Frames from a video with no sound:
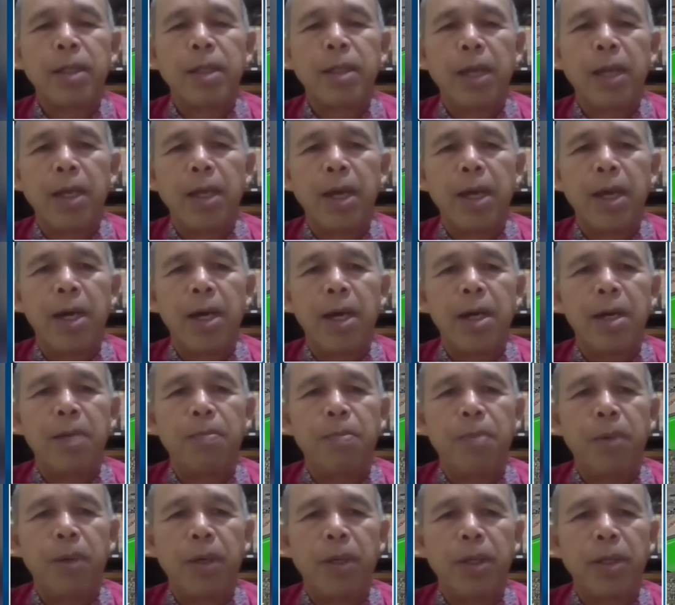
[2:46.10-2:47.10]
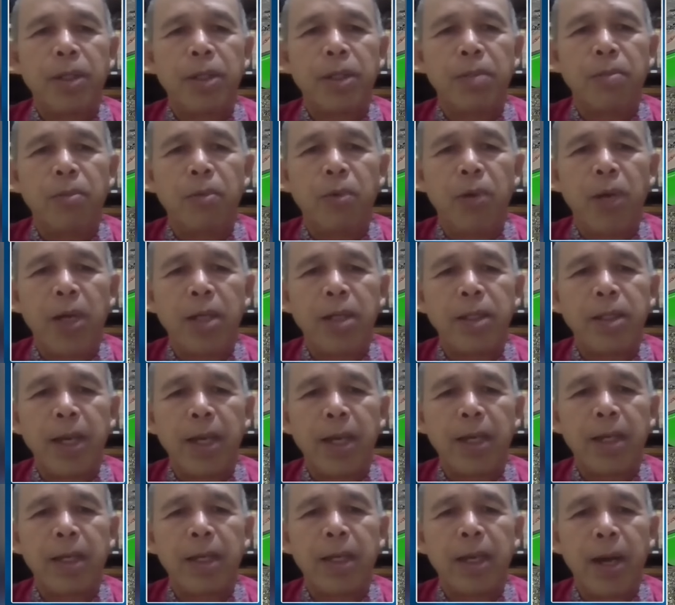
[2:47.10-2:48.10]
saya berkesimpulan
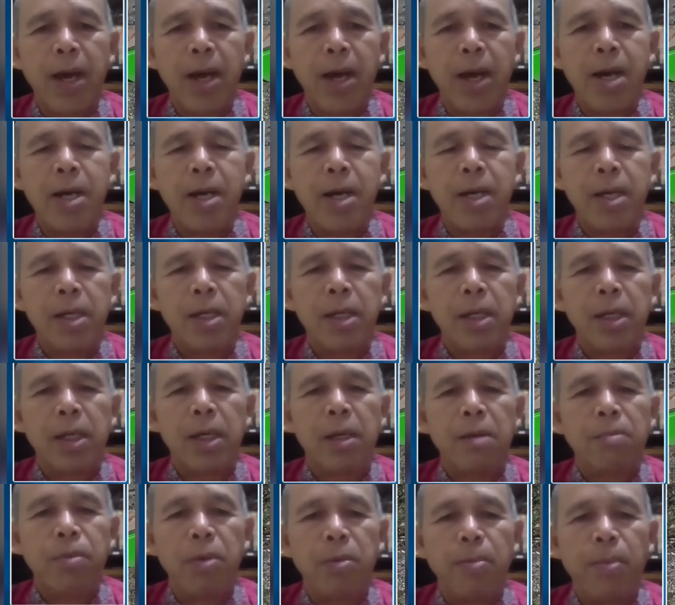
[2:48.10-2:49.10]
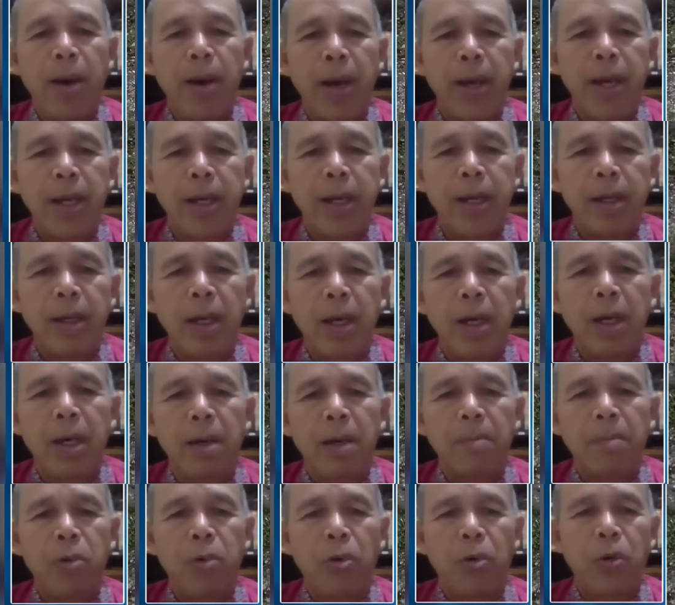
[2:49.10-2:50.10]
saya kira lebih baik
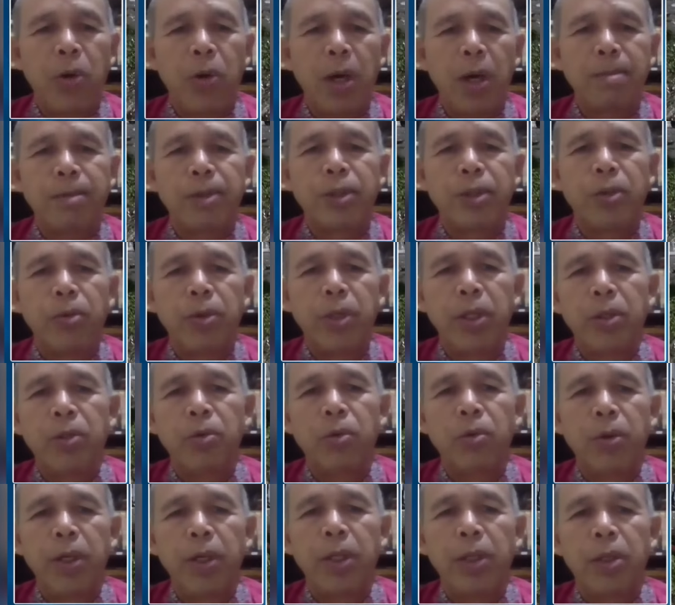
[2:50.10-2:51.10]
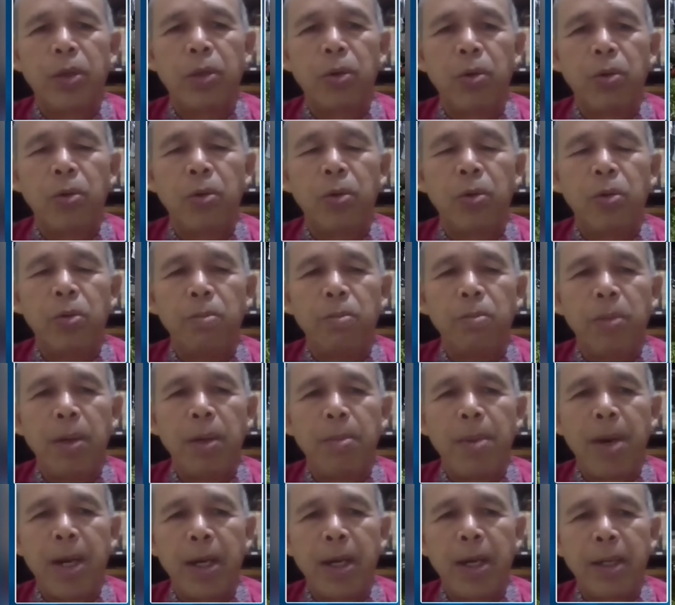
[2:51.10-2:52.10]
eh, program studi tour itu
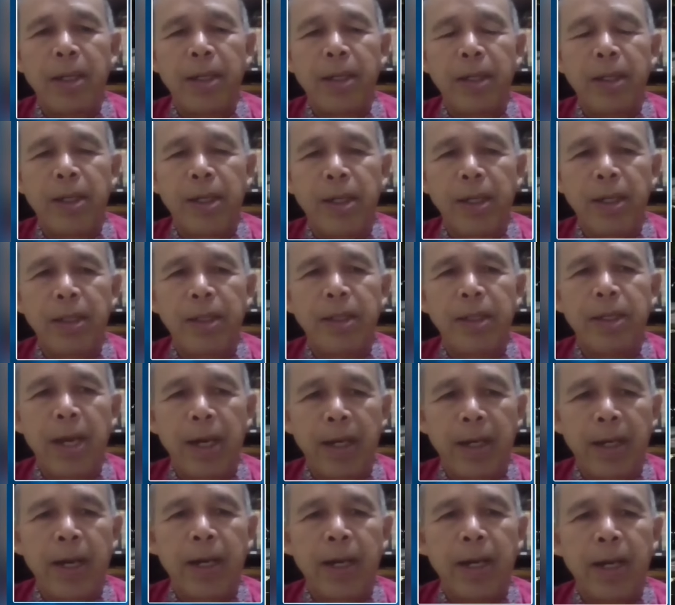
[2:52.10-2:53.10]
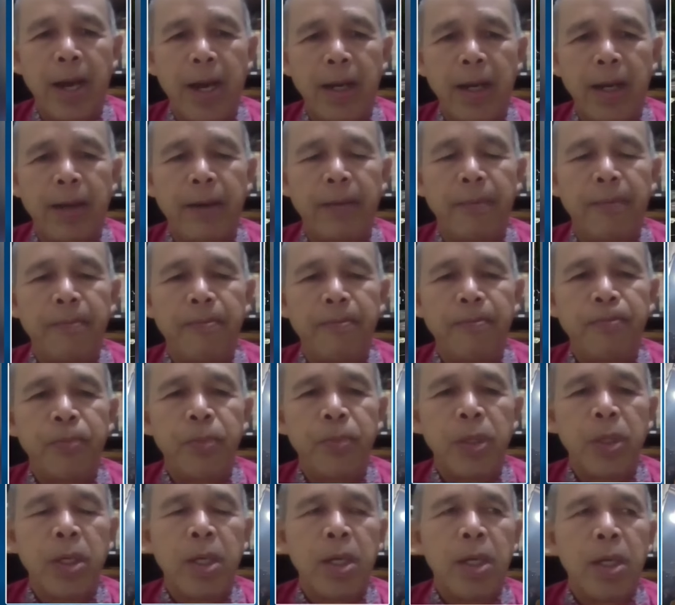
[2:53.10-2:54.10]
memang ditiadakan.
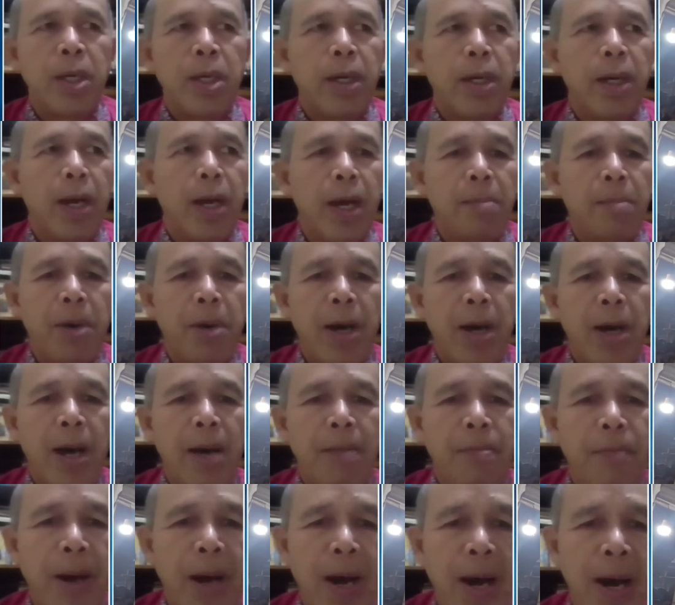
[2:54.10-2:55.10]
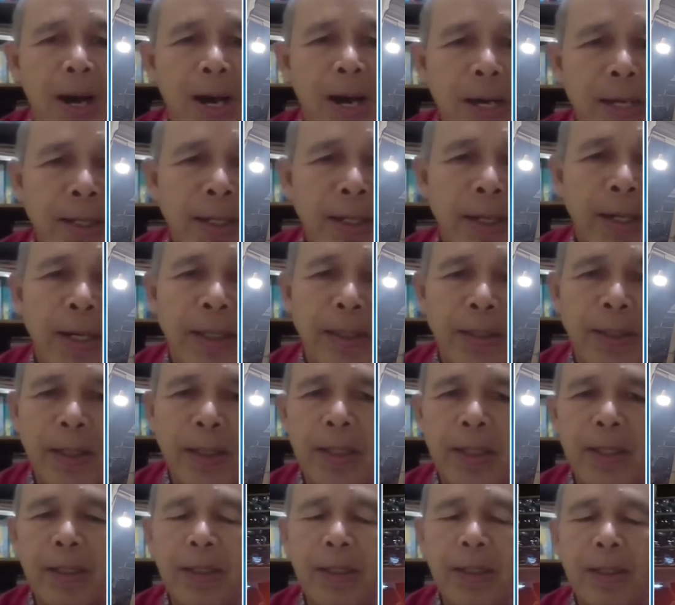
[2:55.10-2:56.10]
Nah, mengapa ini nanti
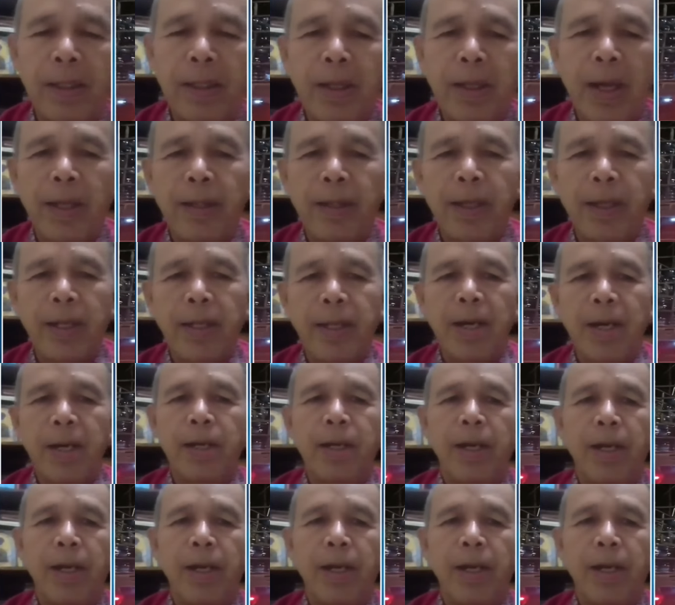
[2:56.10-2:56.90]
kaitannya